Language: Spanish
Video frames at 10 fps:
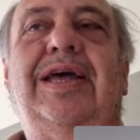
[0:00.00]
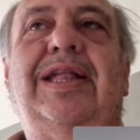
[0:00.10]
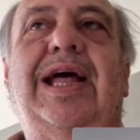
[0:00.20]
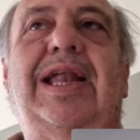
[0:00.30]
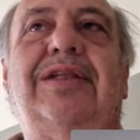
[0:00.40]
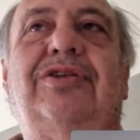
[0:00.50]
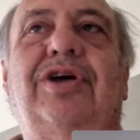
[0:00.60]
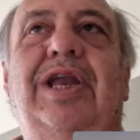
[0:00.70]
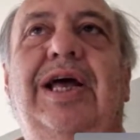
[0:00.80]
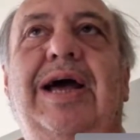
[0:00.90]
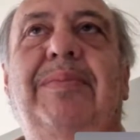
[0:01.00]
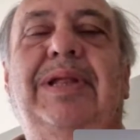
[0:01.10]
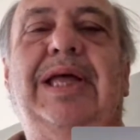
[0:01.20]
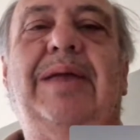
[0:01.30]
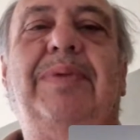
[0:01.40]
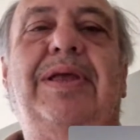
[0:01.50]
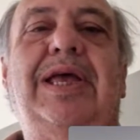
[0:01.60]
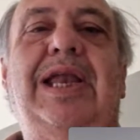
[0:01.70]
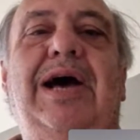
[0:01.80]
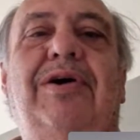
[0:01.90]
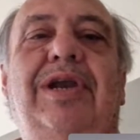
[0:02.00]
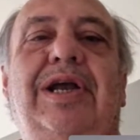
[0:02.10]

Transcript: están todas las camas de terapia llenas ahora,